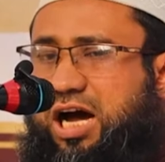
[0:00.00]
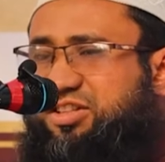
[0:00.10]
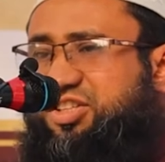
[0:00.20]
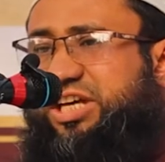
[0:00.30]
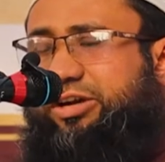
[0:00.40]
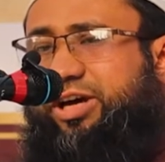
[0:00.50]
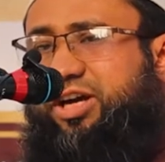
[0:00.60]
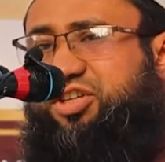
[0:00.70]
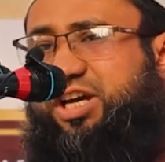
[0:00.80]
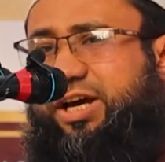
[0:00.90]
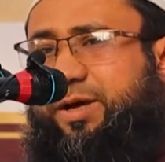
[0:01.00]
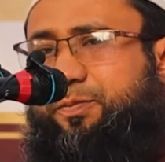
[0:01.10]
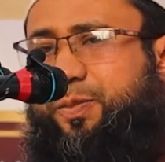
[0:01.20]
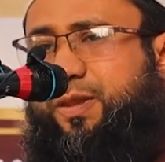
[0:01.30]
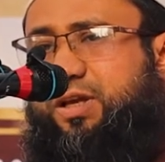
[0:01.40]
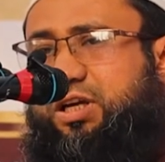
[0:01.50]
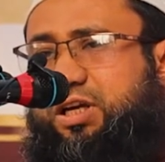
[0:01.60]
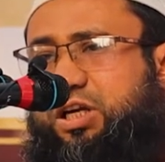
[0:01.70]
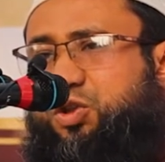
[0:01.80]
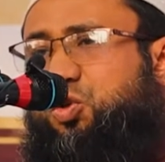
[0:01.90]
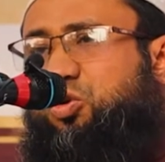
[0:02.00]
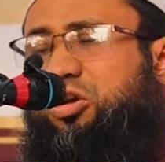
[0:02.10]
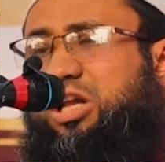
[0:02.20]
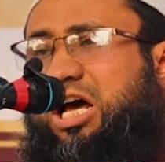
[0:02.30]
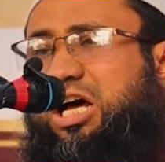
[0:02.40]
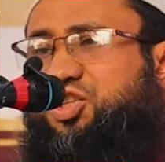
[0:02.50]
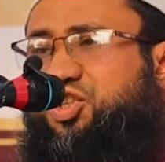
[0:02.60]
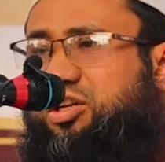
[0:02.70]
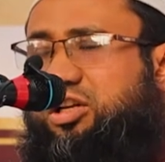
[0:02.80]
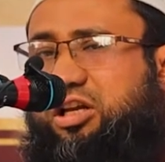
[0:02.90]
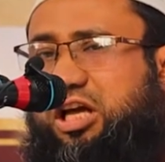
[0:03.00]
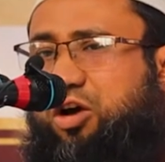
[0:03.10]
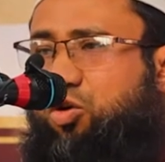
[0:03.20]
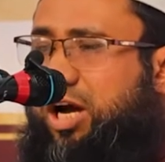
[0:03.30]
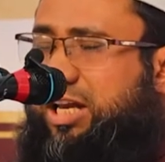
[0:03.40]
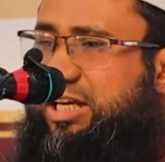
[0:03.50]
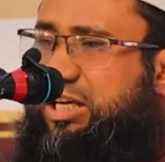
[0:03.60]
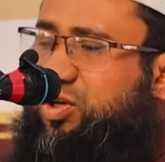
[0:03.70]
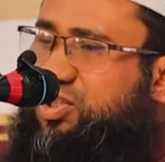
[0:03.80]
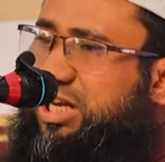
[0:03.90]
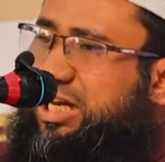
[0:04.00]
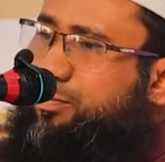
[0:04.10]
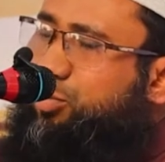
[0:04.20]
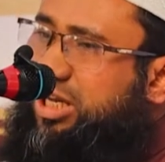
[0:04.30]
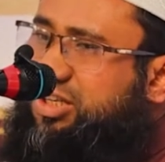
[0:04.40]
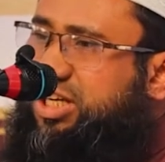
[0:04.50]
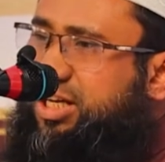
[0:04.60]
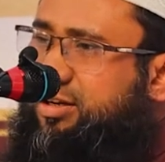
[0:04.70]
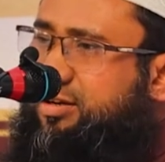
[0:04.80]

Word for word: হাদিসে রয়েছে রসুল্লাহ সাল্লাহ আলহি ওয়াসাল্লাম বলেছেন